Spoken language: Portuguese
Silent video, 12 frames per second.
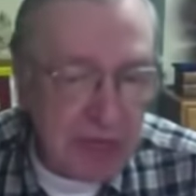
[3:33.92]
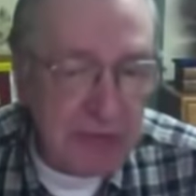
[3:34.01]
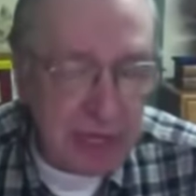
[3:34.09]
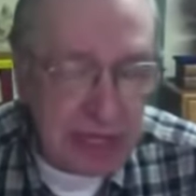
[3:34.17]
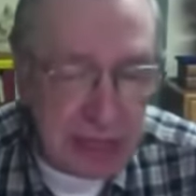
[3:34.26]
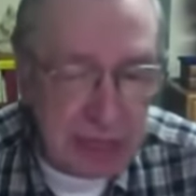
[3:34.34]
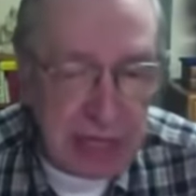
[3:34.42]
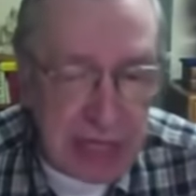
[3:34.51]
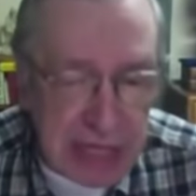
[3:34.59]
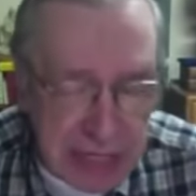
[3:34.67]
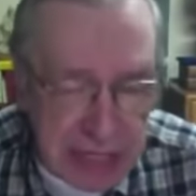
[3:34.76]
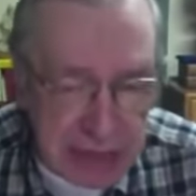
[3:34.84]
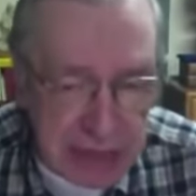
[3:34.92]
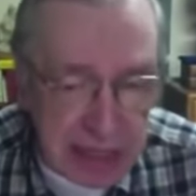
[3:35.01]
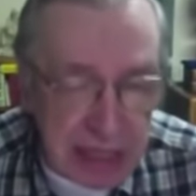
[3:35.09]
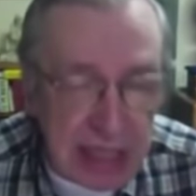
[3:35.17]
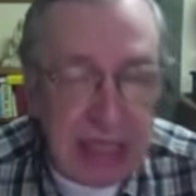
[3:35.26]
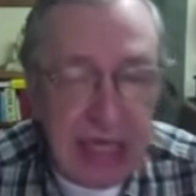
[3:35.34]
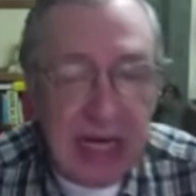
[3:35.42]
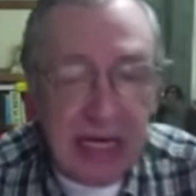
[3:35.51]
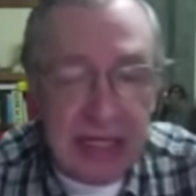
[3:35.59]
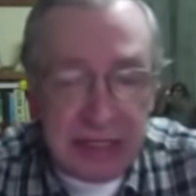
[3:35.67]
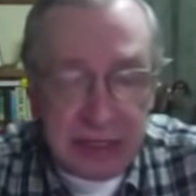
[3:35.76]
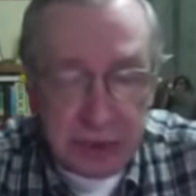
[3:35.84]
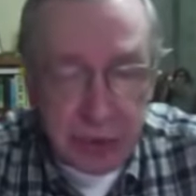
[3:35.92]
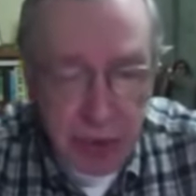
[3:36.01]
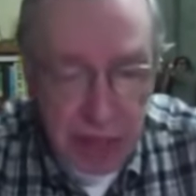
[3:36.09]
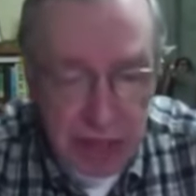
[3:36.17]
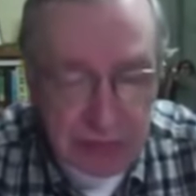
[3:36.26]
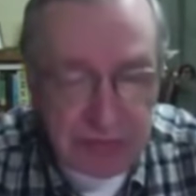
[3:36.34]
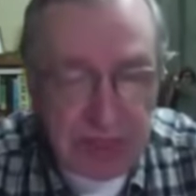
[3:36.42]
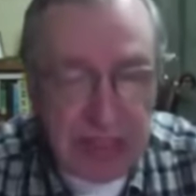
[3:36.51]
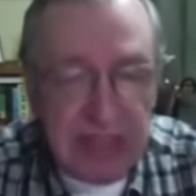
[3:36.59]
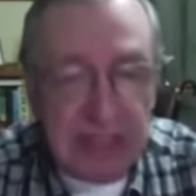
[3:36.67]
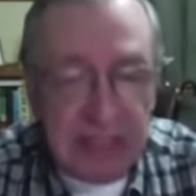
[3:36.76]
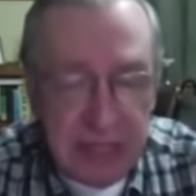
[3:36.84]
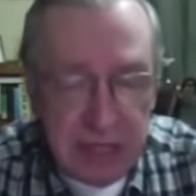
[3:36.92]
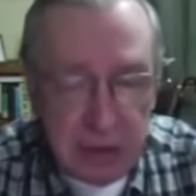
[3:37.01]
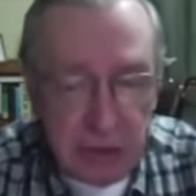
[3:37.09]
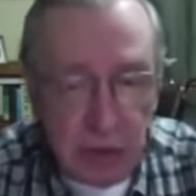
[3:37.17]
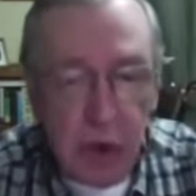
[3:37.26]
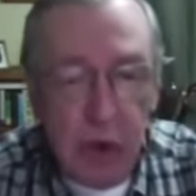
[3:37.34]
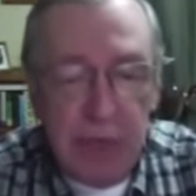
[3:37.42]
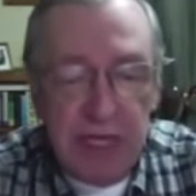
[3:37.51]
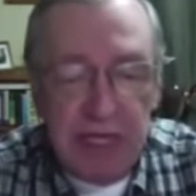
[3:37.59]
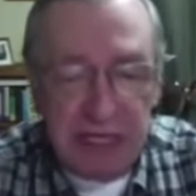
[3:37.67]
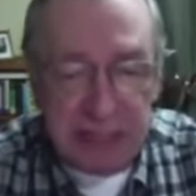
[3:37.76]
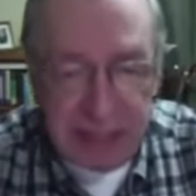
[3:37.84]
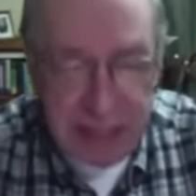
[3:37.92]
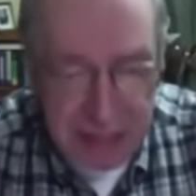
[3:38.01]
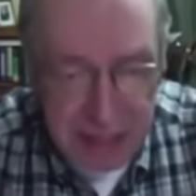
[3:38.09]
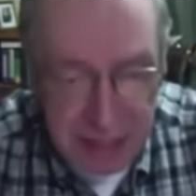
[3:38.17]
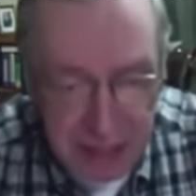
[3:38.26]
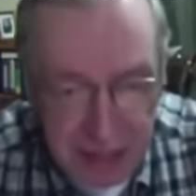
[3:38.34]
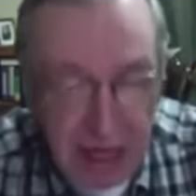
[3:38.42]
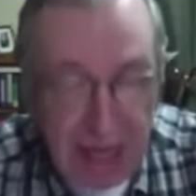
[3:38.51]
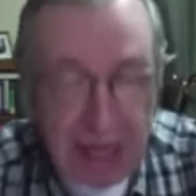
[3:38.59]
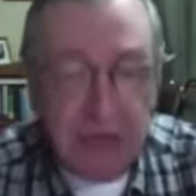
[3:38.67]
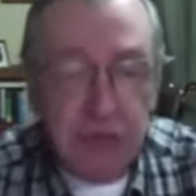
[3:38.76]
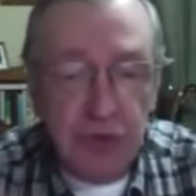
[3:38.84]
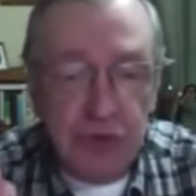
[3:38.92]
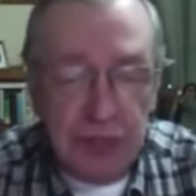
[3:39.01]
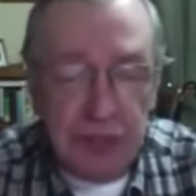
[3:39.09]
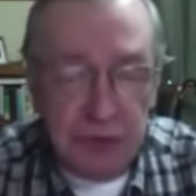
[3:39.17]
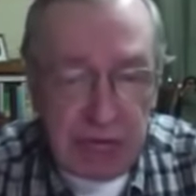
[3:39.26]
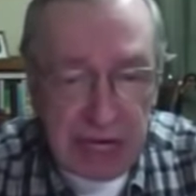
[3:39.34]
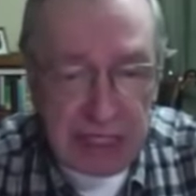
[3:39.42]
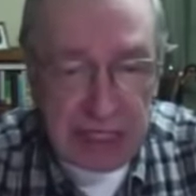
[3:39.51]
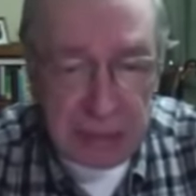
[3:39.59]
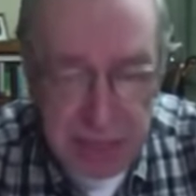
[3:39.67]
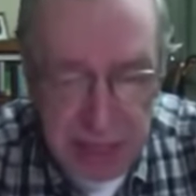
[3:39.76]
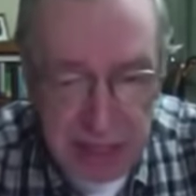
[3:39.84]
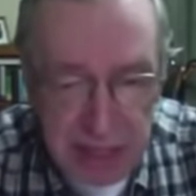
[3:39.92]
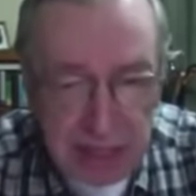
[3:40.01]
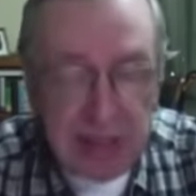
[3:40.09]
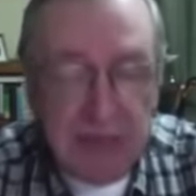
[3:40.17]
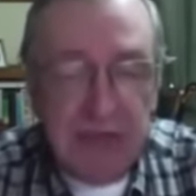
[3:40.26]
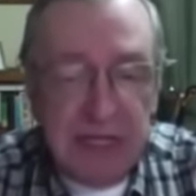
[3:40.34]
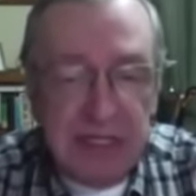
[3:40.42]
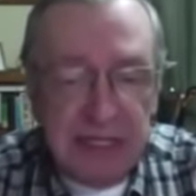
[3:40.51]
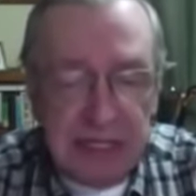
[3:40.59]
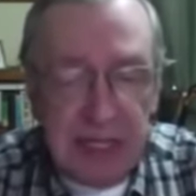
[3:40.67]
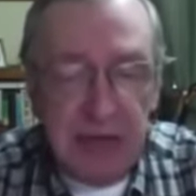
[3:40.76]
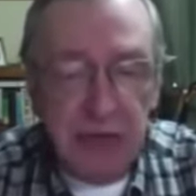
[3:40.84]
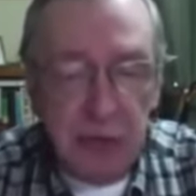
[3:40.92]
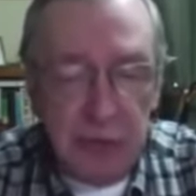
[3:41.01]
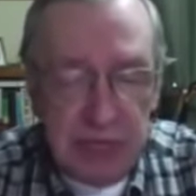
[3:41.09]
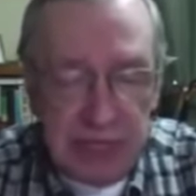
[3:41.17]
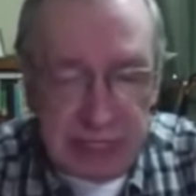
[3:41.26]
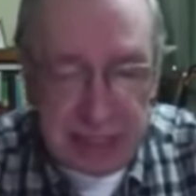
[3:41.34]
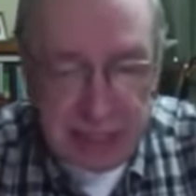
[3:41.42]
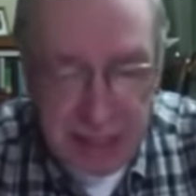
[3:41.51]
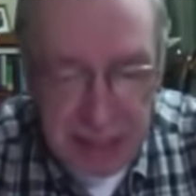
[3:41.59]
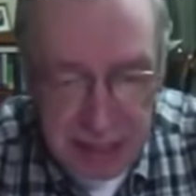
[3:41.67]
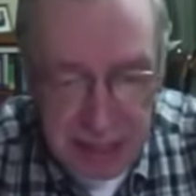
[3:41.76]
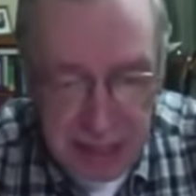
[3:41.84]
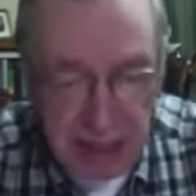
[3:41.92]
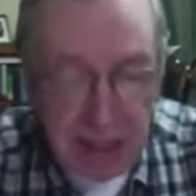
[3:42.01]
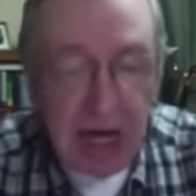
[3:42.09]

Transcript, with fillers: inventado pela KGB. E esta história vem sendo obedecida, a instrução da KGB vem sendo obedecida